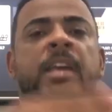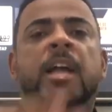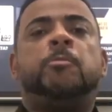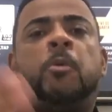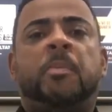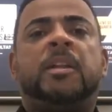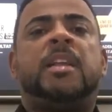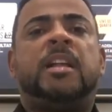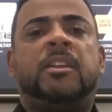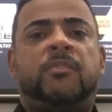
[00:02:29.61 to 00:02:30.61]
que é de
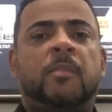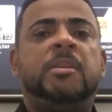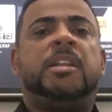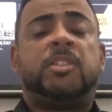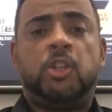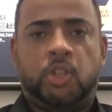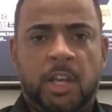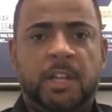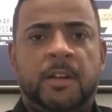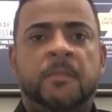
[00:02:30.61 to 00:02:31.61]
propriedade da família
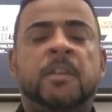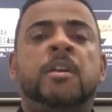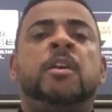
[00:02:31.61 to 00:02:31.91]
Teixeira,